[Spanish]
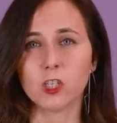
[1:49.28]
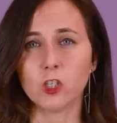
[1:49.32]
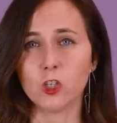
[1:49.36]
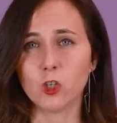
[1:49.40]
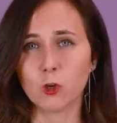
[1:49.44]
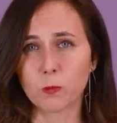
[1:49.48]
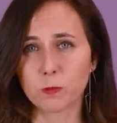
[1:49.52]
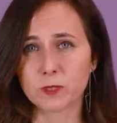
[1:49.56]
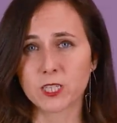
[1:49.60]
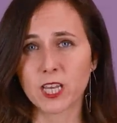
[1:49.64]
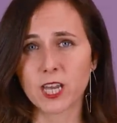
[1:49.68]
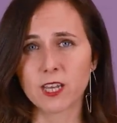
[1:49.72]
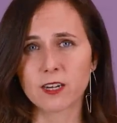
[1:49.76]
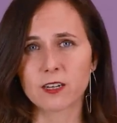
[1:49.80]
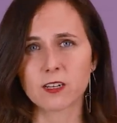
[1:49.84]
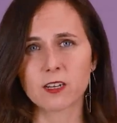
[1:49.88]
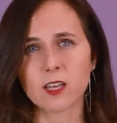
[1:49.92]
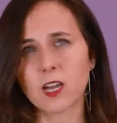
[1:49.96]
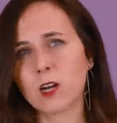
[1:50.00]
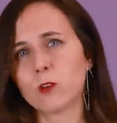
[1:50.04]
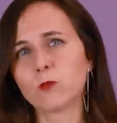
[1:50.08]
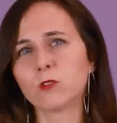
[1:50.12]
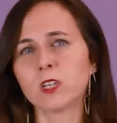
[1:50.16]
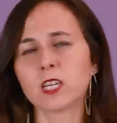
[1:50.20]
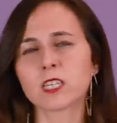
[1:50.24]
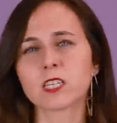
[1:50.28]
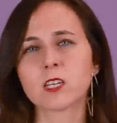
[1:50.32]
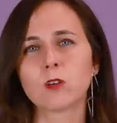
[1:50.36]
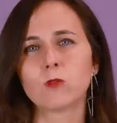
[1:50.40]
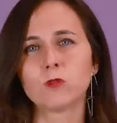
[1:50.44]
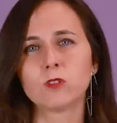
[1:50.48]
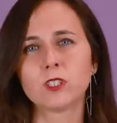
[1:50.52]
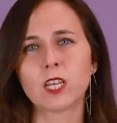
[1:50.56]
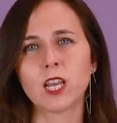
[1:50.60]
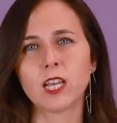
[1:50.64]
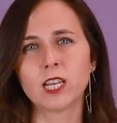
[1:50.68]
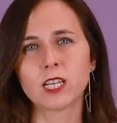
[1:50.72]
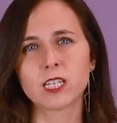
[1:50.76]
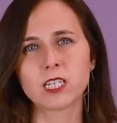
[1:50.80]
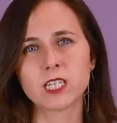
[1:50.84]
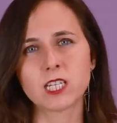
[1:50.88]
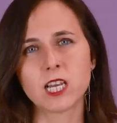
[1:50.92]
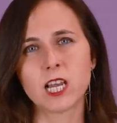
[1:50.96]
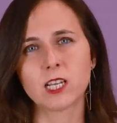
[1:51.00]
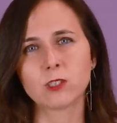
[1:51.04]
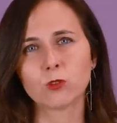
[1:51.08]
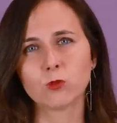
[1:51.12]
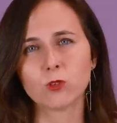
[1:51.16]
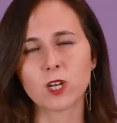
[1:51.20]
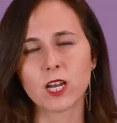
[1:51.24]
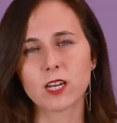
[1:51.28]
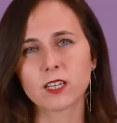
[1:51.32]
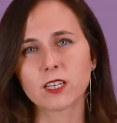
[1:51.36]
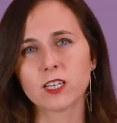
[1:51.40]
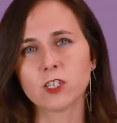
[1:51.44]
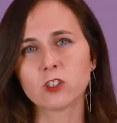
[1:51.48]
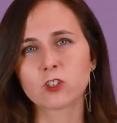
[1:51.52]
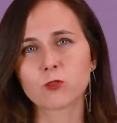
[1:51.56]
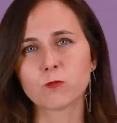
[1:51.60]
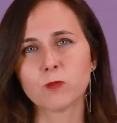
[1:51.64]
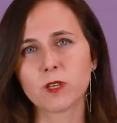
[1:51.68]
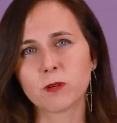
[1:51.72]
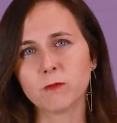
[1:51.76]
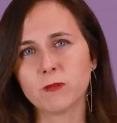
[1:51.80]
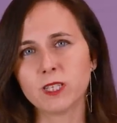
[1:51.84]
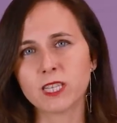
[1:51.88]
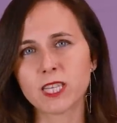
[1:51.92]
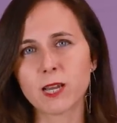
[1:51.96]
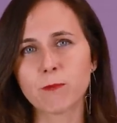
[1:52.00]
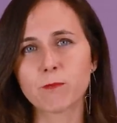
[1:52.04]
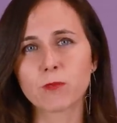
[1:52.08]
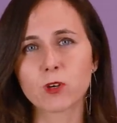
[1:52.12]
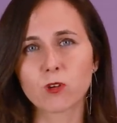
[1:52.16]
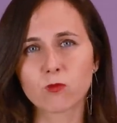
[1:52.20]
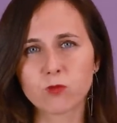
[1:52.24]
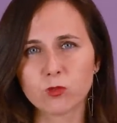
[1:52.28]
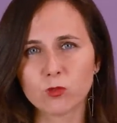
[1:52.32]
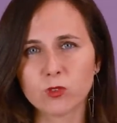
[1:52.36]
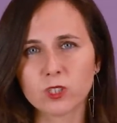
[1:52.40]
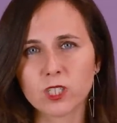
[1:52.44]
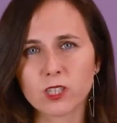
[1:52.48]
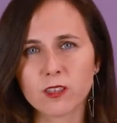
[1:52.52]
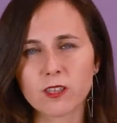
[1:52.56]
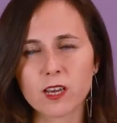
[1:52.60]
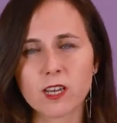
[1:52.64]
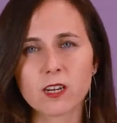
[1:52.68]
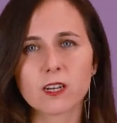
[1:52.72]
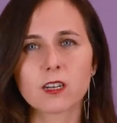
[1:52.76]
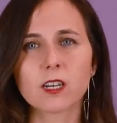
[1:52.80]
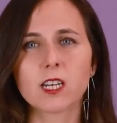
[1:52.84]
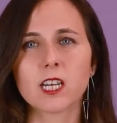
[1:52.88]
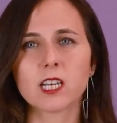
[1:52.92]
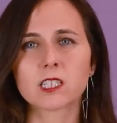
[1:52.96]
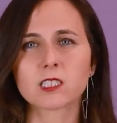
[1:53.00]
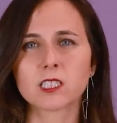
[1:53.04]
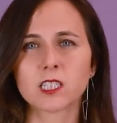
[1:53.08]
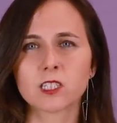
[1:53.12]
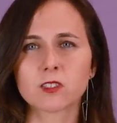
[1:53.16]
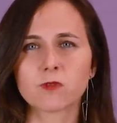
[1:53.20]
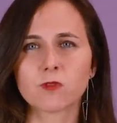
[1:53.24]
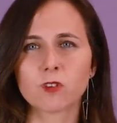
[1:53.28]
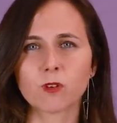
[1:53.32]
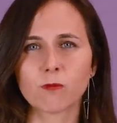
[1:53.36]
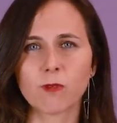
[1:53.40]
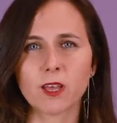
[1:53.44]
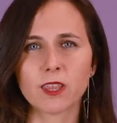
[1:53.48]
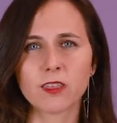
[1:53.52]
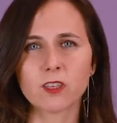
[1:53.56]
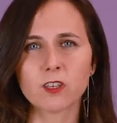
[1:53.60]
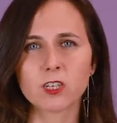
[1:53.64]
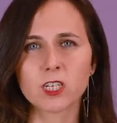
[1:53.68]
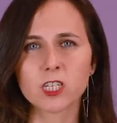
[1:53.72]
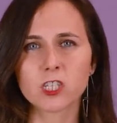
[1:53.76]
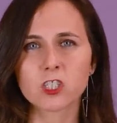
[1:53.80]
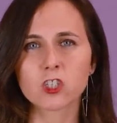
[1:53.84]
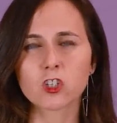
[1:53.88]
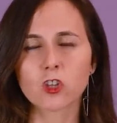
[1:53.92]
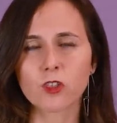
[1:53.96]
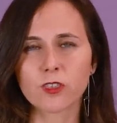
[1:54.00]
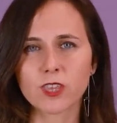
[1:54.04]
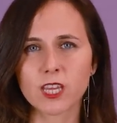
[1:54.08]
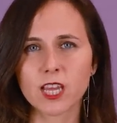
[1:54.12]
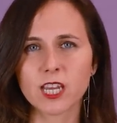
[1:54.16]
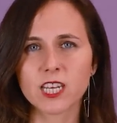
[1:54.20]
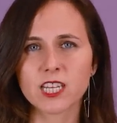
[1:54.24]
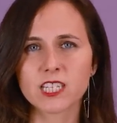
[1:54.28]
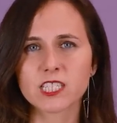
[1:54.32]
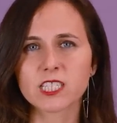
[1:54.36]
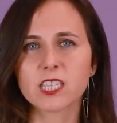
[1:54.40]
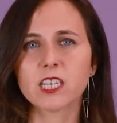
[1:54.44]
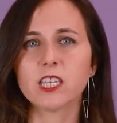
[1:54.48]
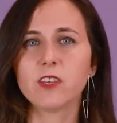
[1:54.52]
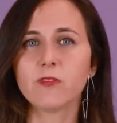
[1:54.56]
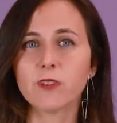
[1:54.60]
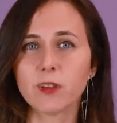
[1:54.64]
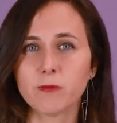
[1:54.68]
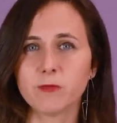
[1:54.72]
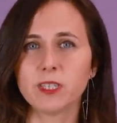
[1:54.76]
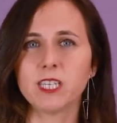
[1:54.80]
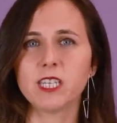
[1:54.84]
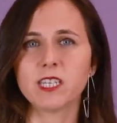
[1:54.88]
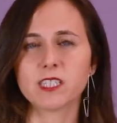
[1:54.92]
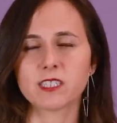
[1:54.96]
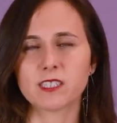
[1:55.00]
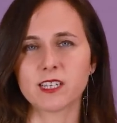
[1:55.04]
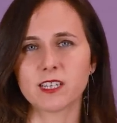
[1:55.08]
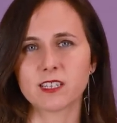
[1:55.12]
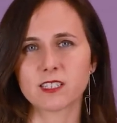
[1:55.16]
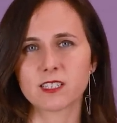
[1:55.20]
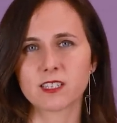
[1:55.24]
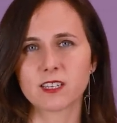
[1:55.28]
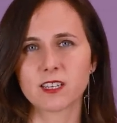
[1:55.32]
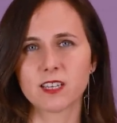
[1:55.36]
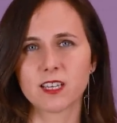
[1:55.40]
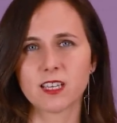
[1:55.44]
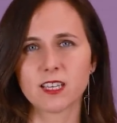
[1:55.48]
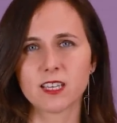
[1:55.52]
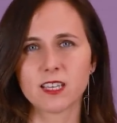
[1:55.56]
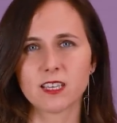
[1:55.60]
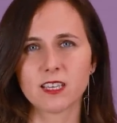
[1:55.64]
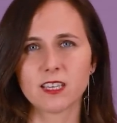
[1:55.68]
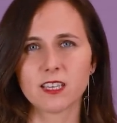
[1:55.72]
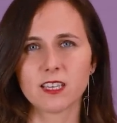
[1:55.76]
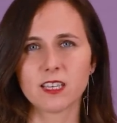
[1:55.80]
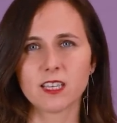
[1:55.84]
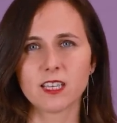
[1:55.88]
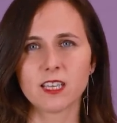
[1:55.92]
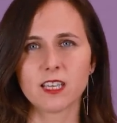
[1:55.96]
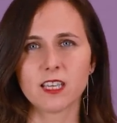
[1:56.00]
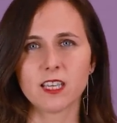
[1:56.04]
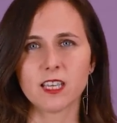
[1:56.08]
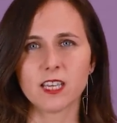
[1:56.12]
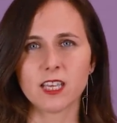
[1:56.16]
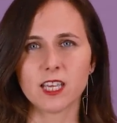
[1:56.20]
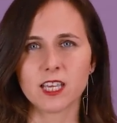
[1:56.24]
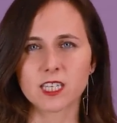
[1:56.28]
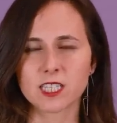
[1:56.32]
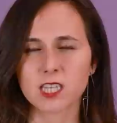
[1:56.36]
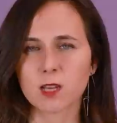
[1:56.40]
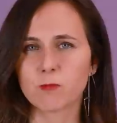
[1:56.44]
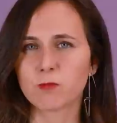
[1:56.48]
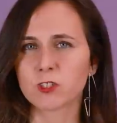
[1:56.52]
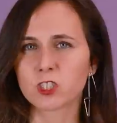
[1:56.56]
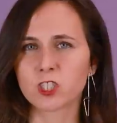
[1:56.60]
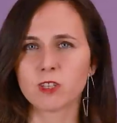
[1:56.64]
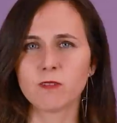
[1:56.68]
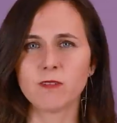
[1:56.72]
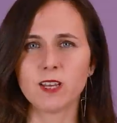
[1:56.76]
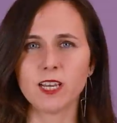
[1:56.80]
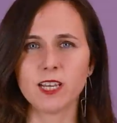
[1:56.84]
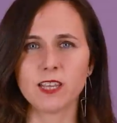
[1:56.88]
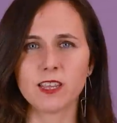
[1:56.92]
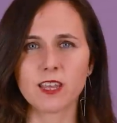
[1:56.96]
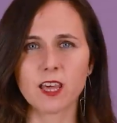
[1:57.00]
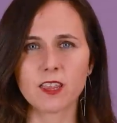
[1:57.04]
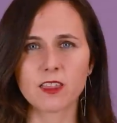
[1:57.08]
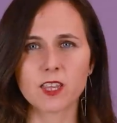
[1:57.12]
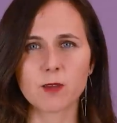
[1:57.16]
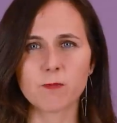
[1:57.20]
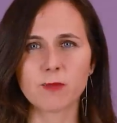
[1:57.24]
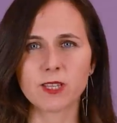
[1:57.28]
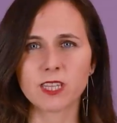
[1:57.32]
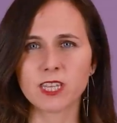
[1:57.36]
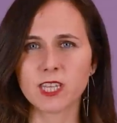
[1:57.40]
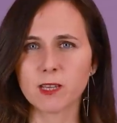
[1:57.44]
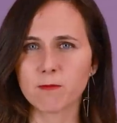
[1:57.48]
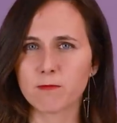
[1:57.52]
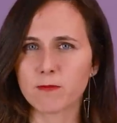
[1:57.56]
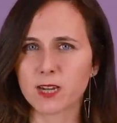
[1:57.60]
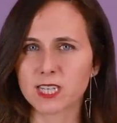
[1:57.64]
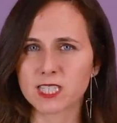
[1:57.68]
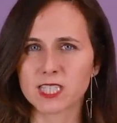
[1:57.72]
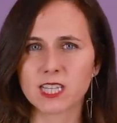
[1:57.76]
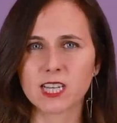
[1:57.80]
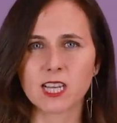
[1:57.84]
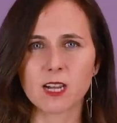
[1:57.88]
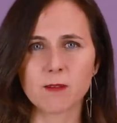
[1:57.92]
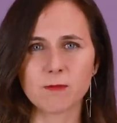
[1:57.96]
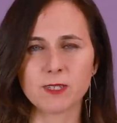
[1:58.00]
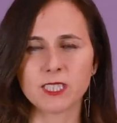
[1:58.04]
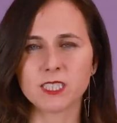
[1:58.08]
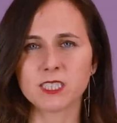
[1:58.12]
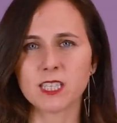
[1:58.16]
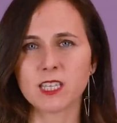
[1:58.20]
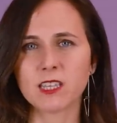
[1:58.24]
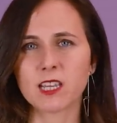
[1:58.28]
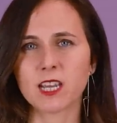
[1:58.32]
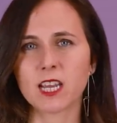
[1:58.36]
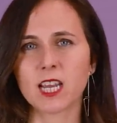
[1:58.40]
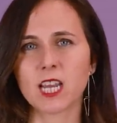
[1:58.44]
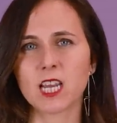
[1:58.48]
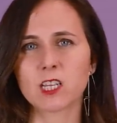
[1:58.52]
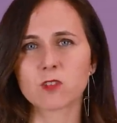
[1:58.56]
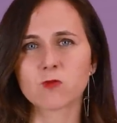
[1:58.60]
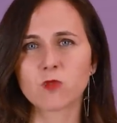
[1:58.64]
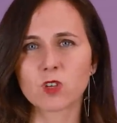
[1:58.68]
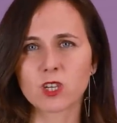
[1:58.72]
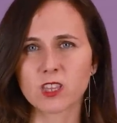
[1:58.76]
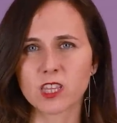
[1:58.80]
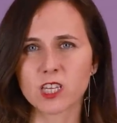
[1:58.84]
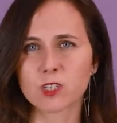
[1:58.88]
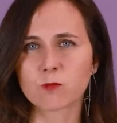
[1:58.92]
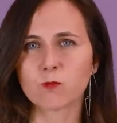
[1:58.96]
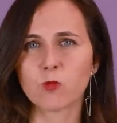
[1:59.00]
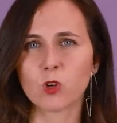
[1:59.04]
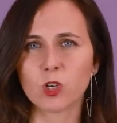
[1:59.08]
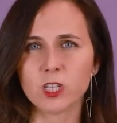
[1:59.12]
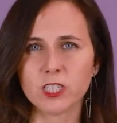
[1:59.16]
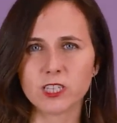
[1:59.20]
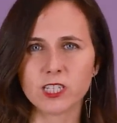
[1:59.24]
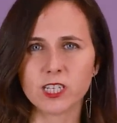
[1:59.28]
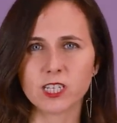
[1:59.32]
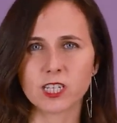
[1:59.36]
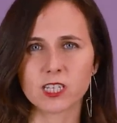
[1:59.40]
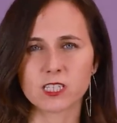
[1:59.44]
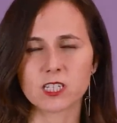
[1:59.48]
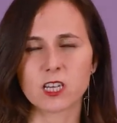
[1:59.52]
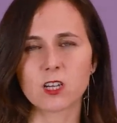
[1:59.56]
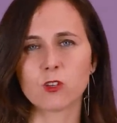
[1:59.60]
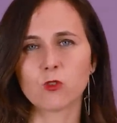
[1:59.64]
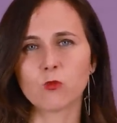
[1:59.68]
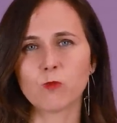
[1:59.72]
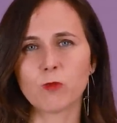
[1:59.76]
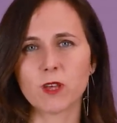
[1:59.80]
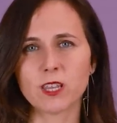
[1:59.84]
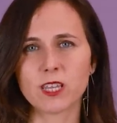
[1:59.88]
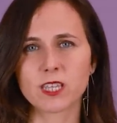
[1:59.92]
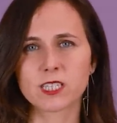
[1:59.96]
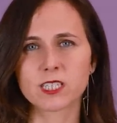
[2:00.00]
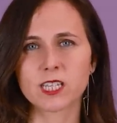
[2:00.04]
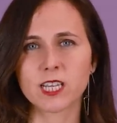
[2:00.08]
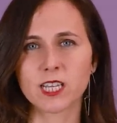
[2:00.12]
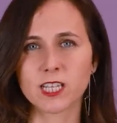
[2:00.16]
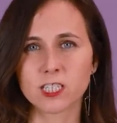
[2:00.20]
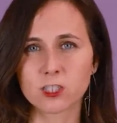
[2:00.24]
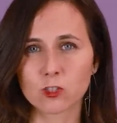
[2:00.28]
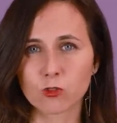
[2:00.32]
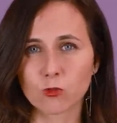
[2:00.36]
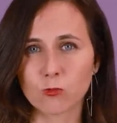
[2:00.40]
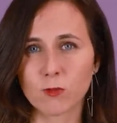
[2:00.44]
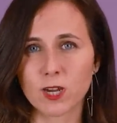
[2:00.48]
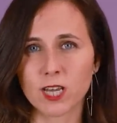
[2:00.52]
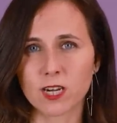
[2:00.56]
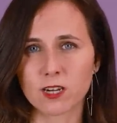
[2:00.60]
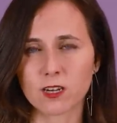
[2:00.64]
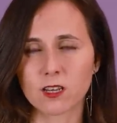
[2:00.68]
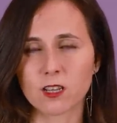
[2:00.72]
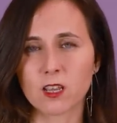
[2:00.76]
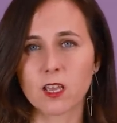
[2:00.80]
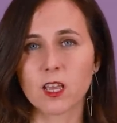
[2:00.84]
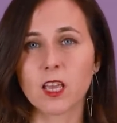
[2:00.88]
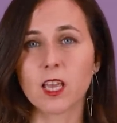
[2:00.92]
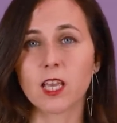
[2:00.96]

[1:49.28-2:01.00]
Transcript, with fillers: y optar a una segunda legislatura que nos permita profundizar las transformaciones sociales y feministas. Esa posibilidad depende básicamente de que las fuerzas políticas agrupadas en Sumar